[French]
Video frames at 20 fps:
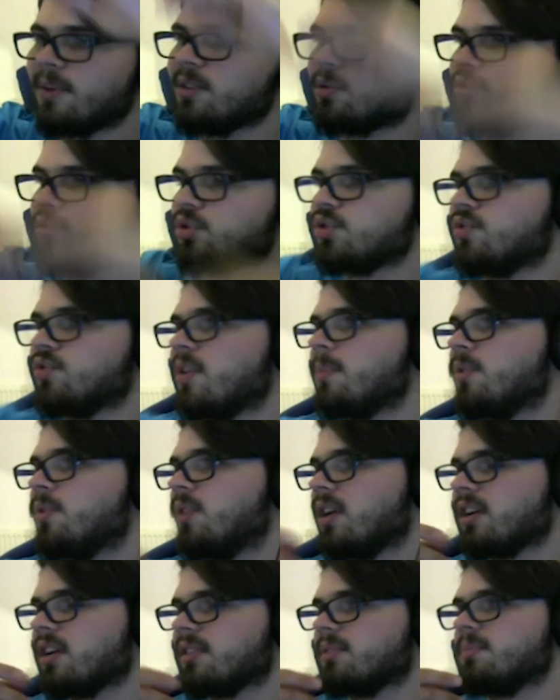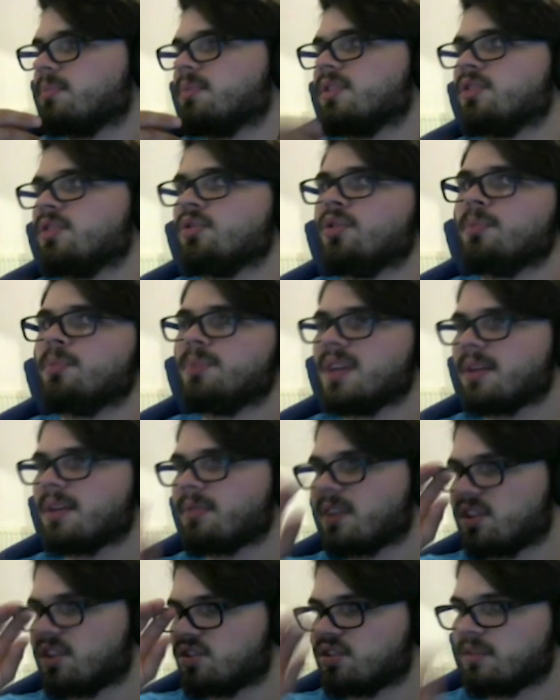Du coup, tu vas pouvoir de l'eau bien
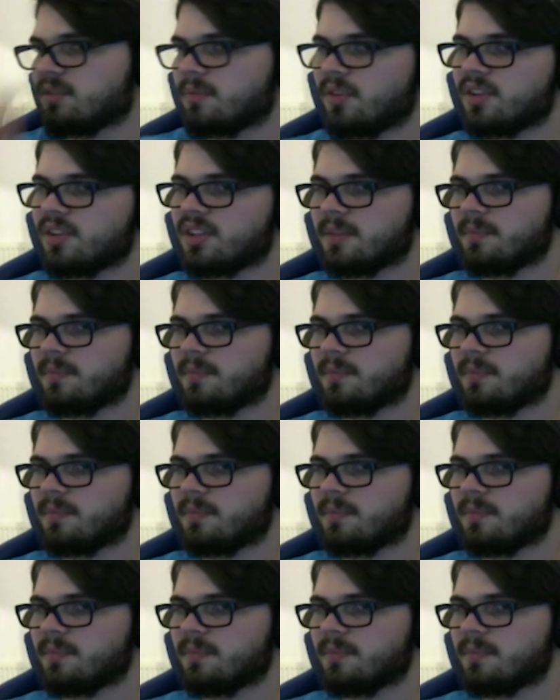fraîche, on va dire.